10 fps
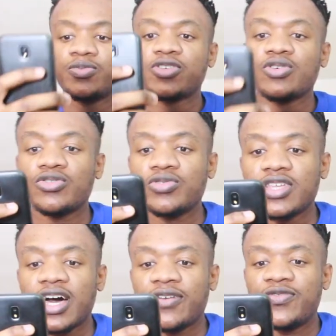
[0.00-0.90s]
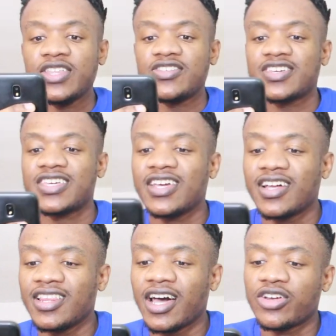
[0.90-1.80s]
on passant ensuite à Vince King
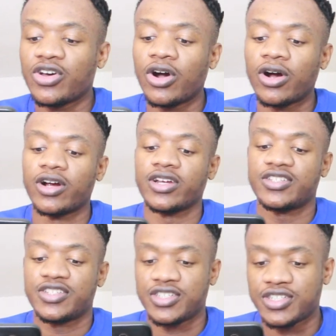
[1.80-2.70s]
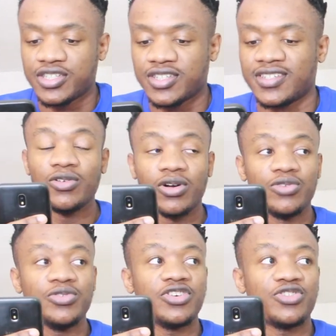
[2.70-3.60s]
Lionheart. Leur
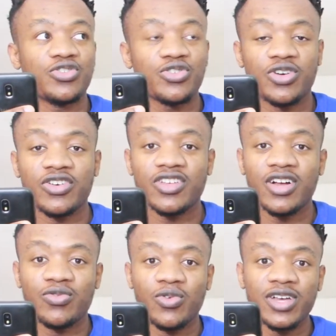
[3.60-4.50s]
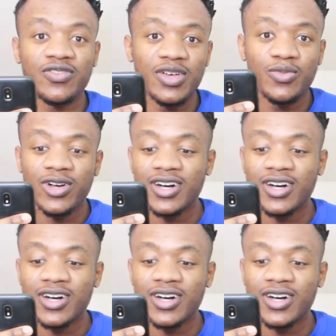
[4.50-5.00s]
lui, ses chaussures sur Insta, elles font rêver, mon